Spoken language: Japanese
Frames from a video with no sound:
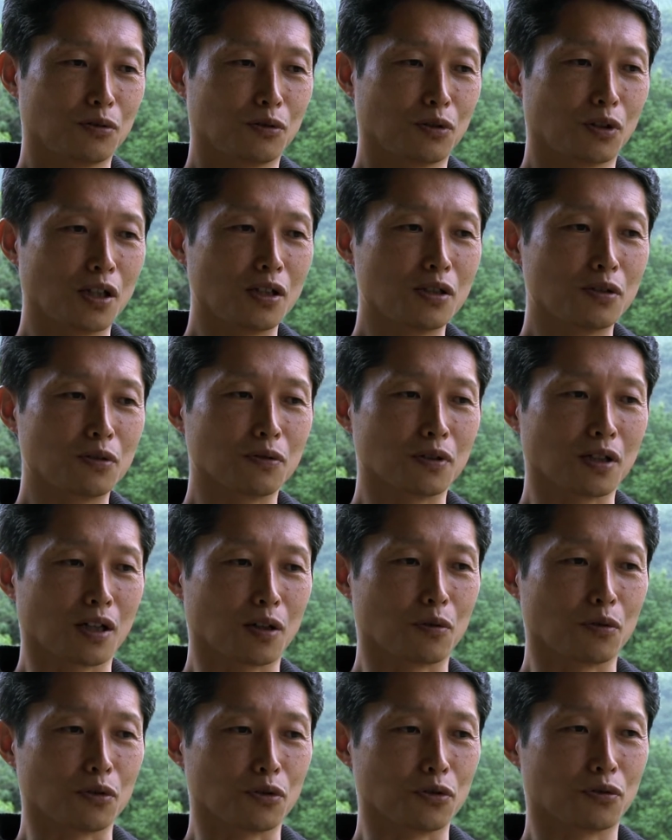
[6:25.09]
うトランジションが
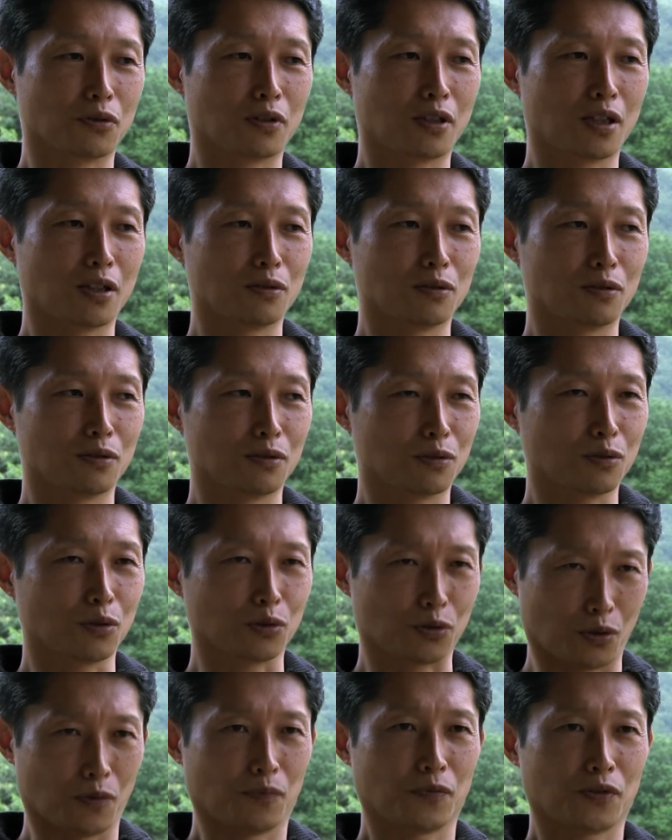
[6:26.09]
こう言ってるこ
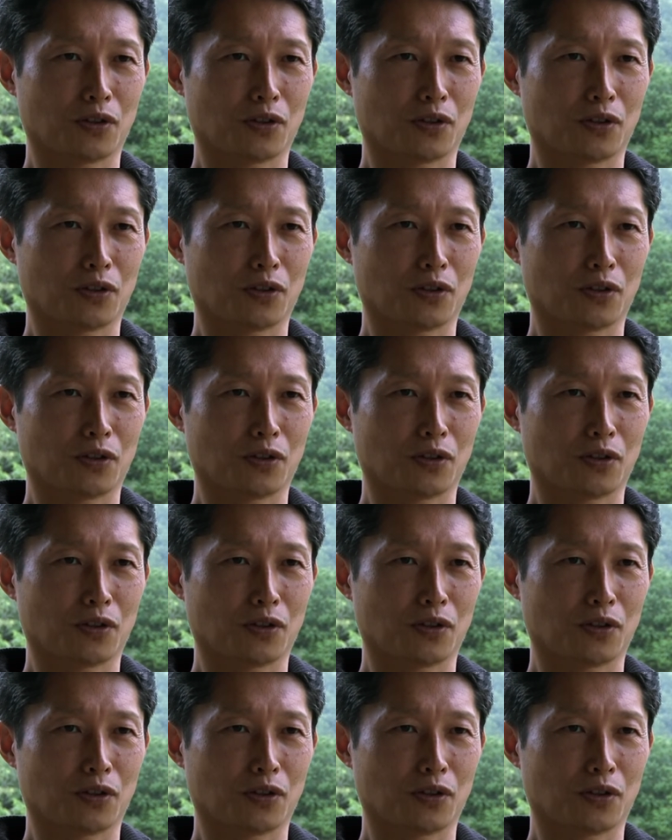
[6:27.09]
と